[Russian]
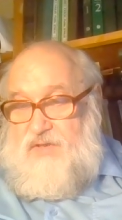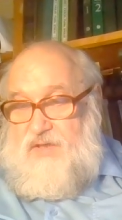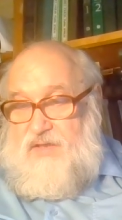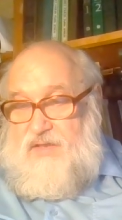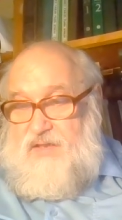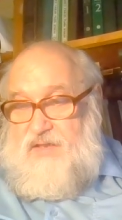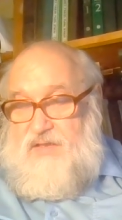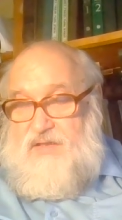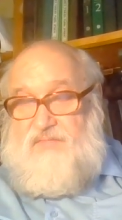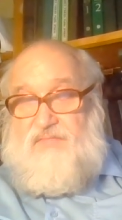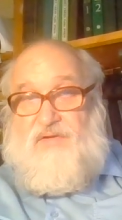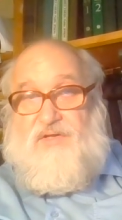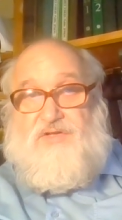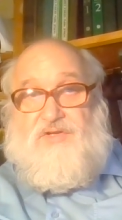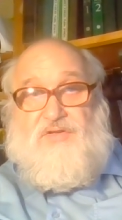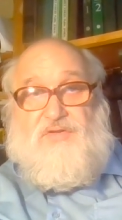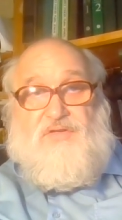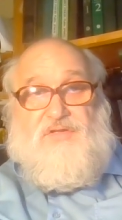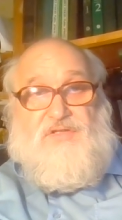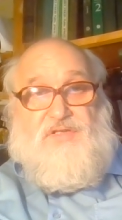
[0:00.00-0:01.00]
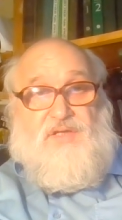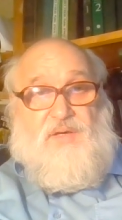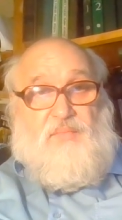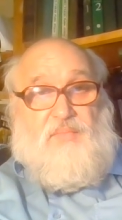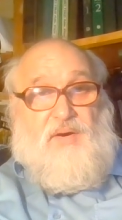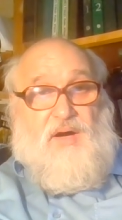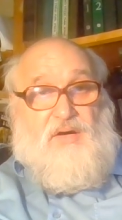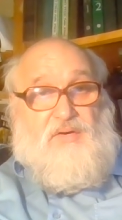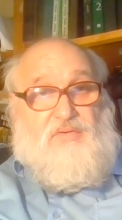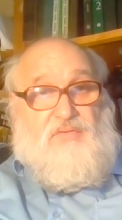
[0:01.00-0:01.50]
какие-то величиной с
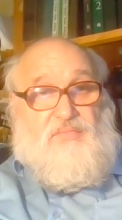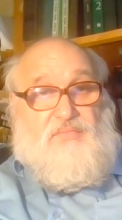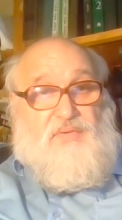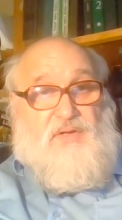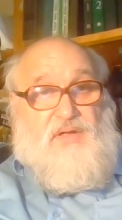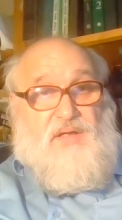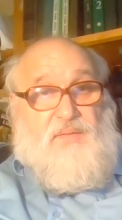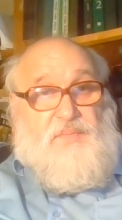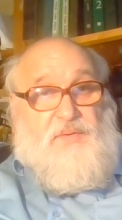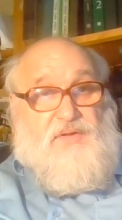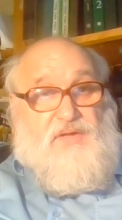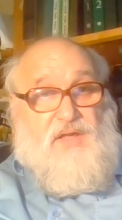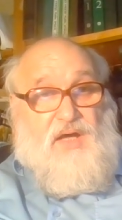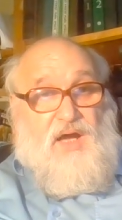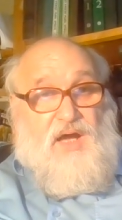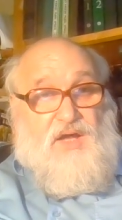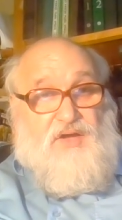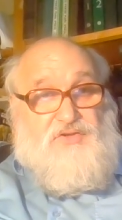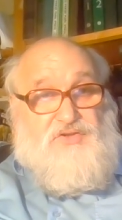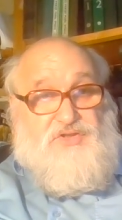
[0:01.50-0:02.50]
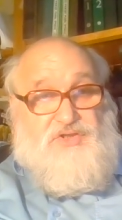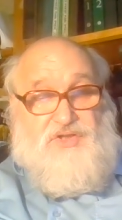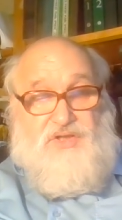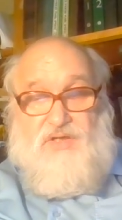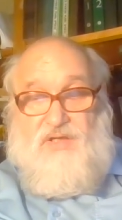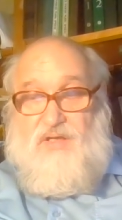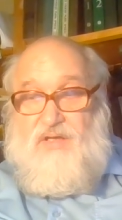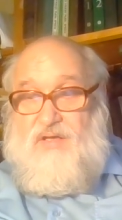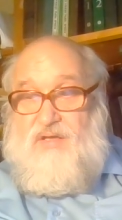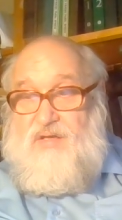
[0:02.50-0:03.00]
собаку
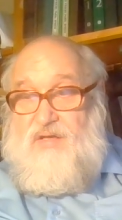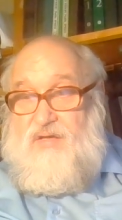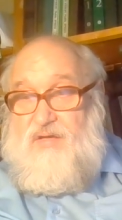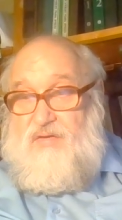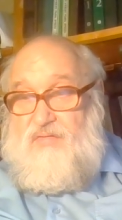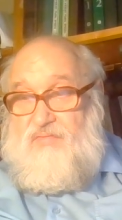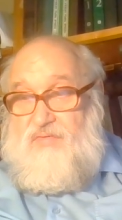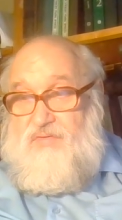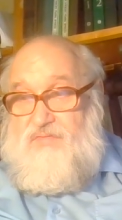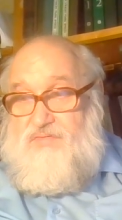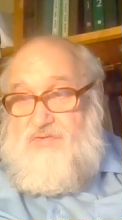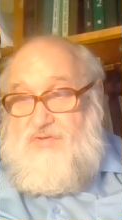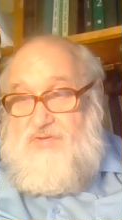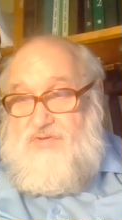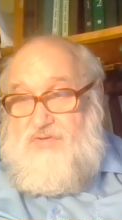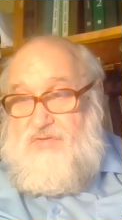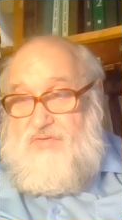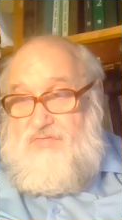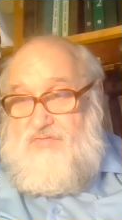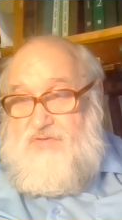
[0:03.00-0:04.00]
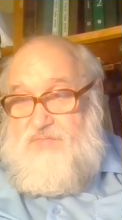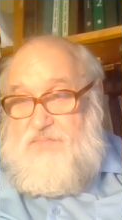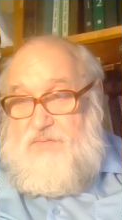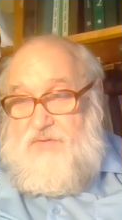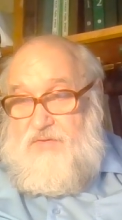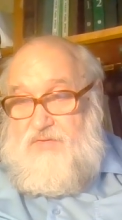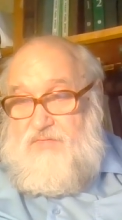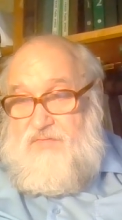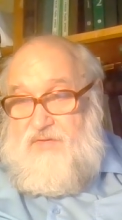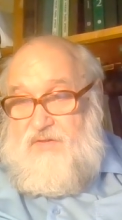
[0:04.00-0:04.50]
мелькопитающие. Вот все, что он
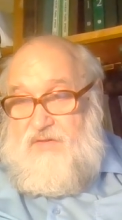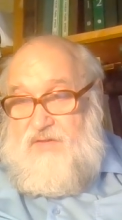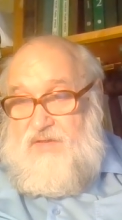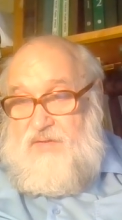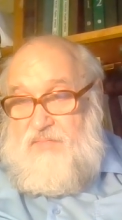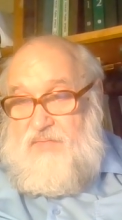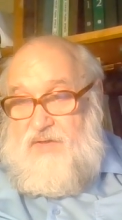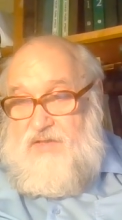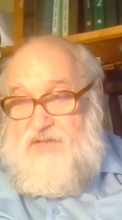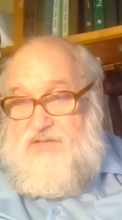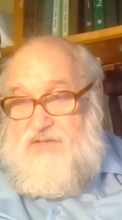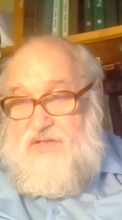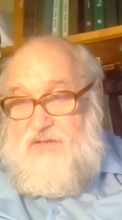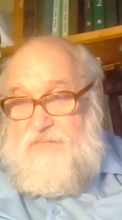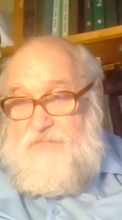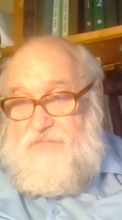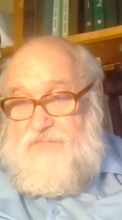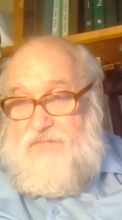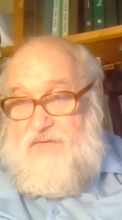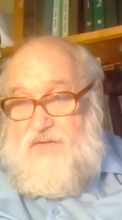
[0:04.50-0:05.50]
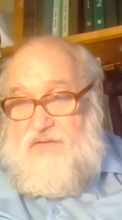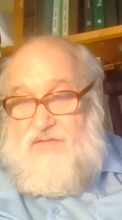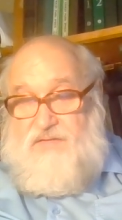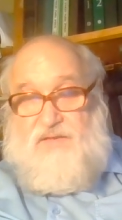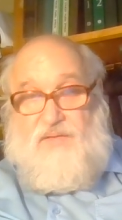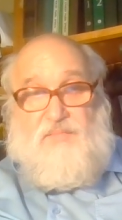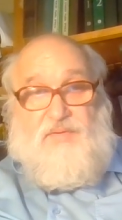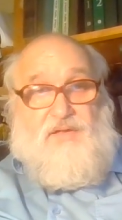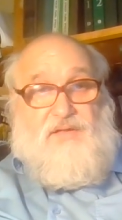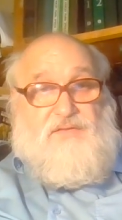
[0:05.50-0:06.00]
успел увидеть на Марсе –
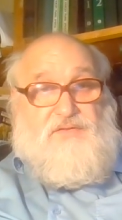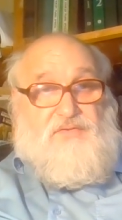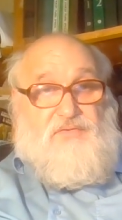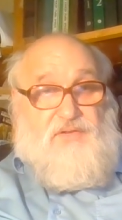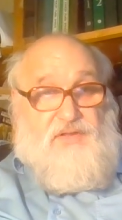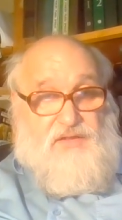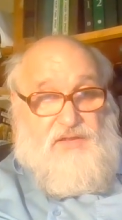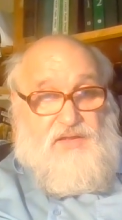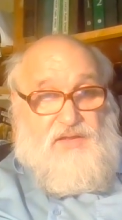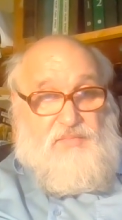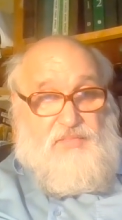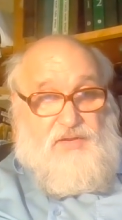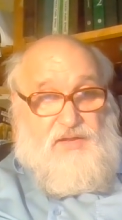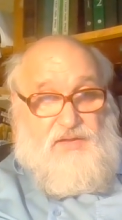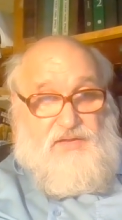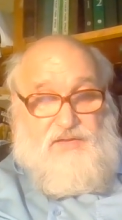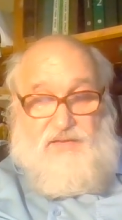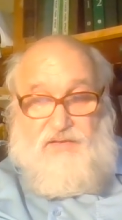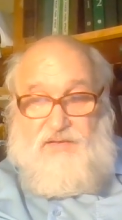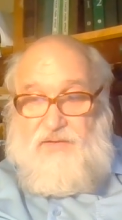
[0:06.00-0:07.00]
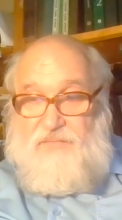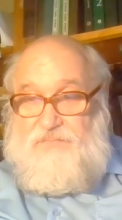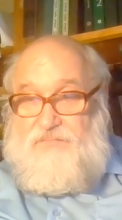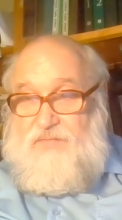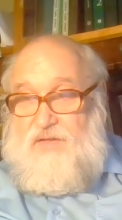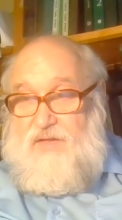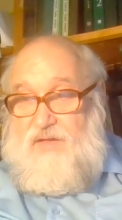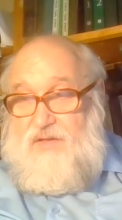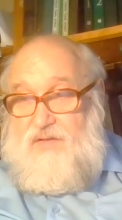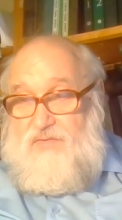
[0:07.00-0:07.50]
собрался и улетел обратно, да?
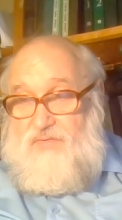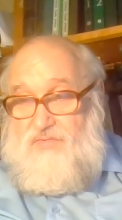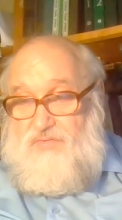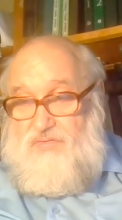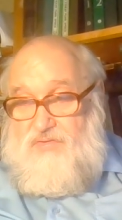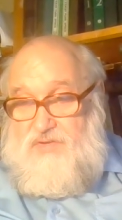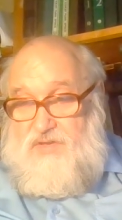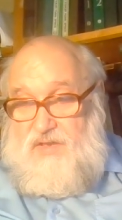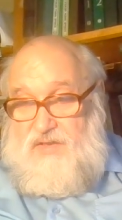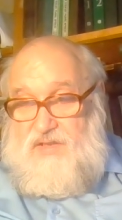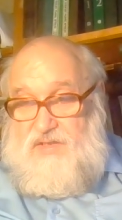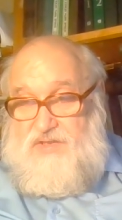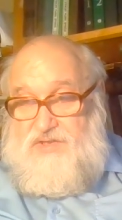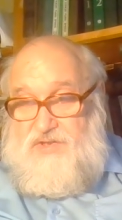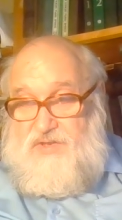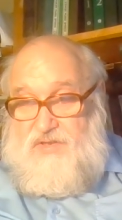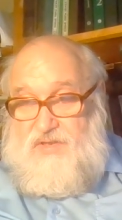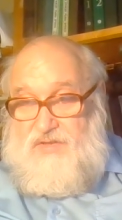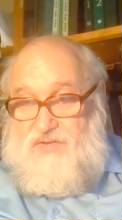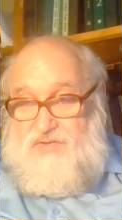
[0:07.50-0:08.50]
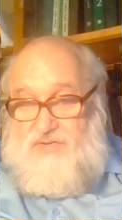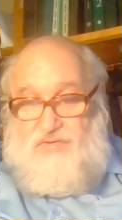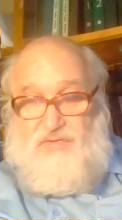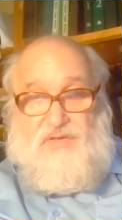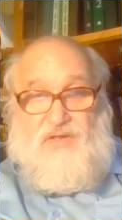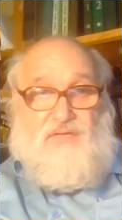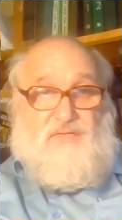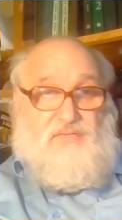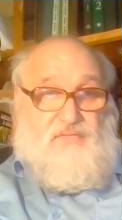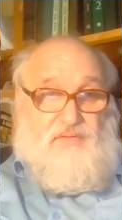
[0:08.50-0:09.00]
Ну, то есть тогда считалось, что
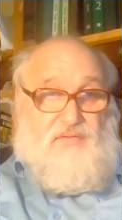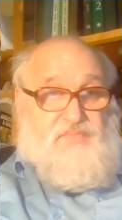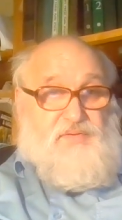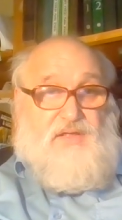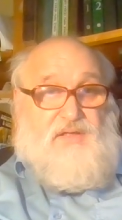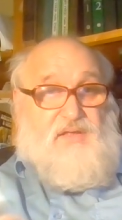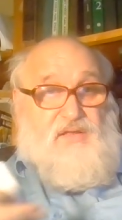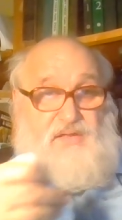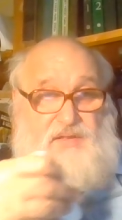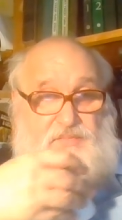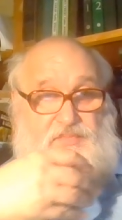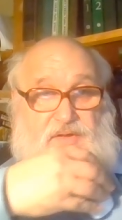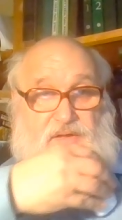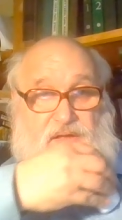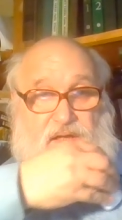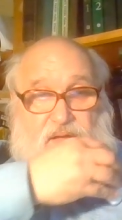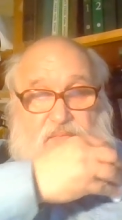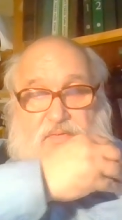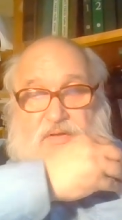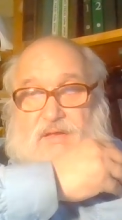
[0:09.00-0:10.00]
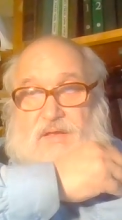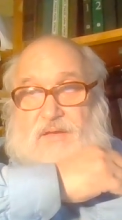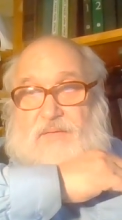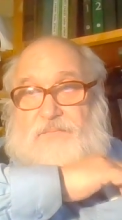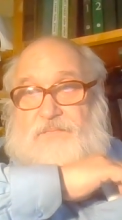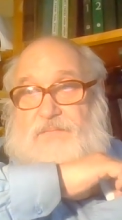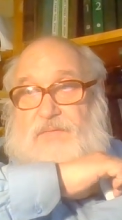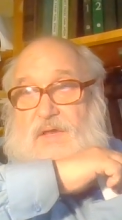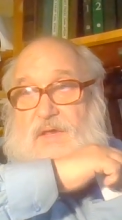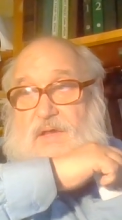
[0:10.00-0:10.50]
так ну, планета обитаема, да?
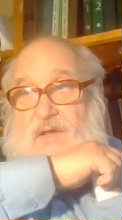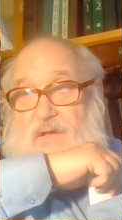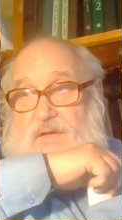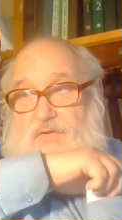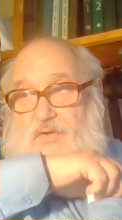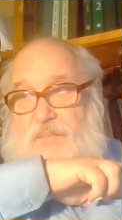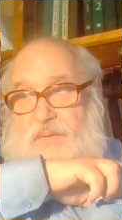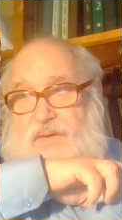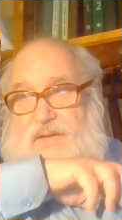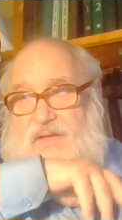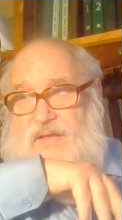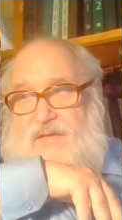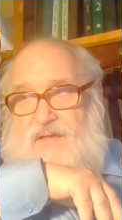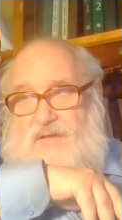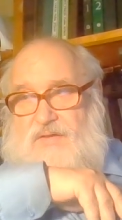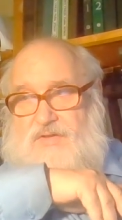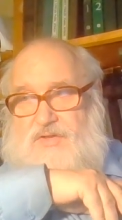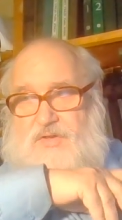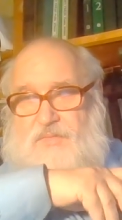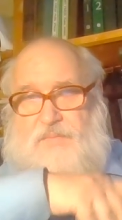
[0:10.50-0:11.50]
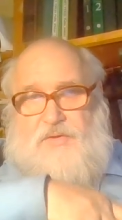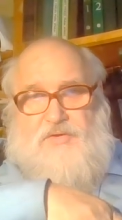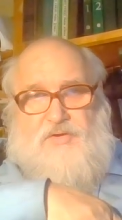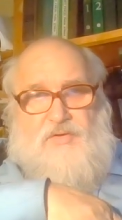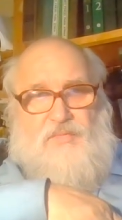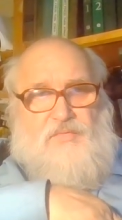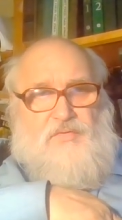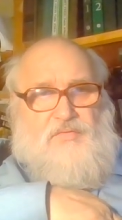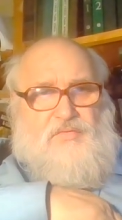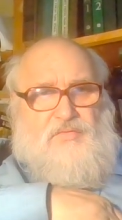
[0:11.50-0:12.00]
Ну, понятное дело, что
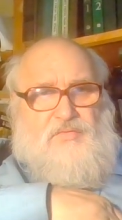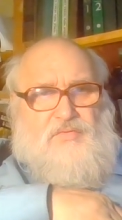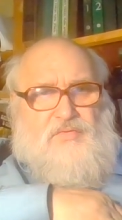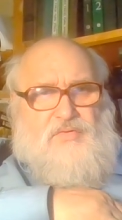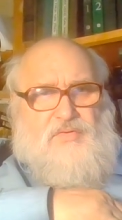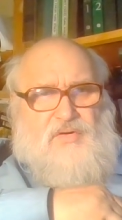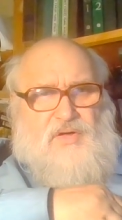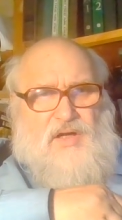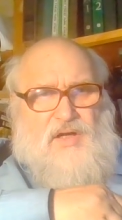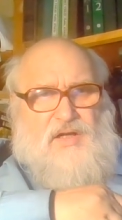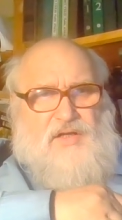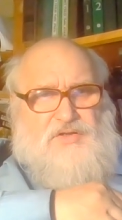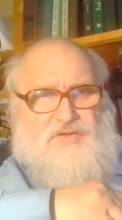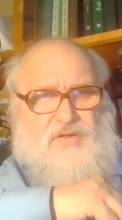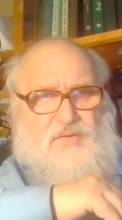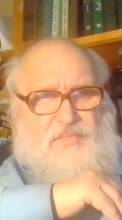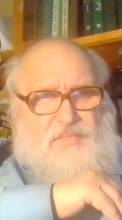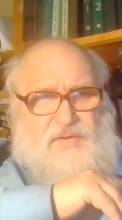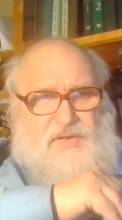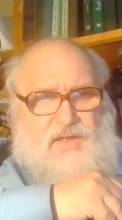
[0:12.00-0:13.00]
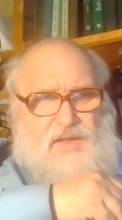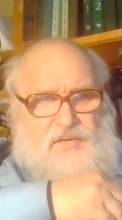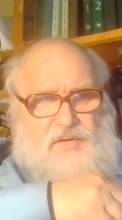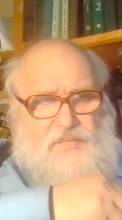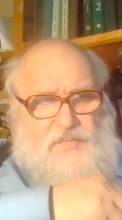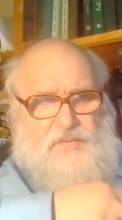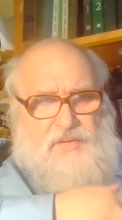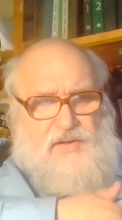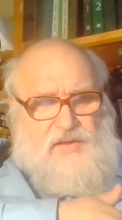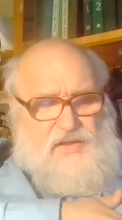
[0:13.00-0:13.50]
потом у, у количество
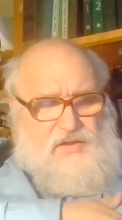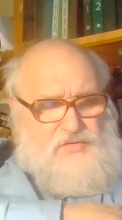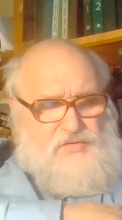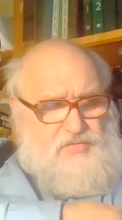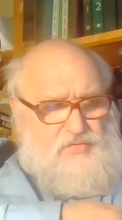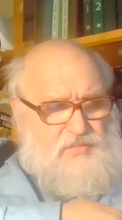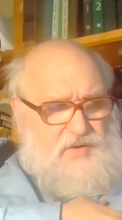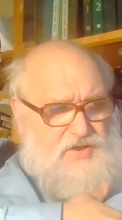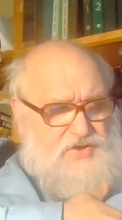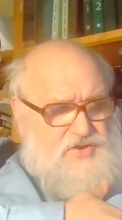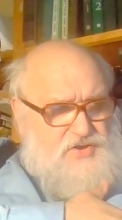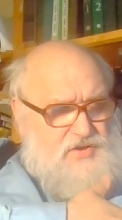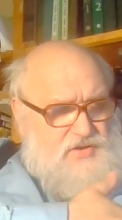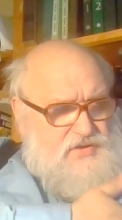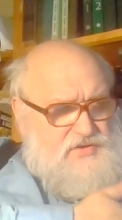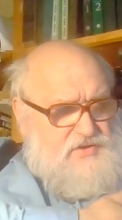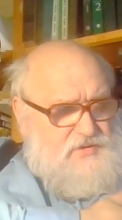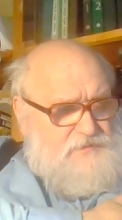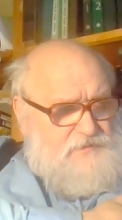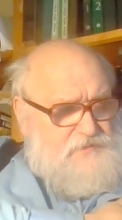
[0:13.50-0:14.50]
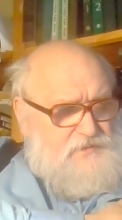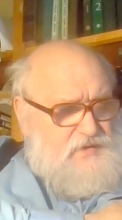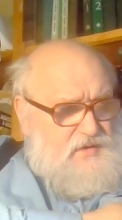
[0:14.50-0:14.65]
обитаемых планет уменьшилось,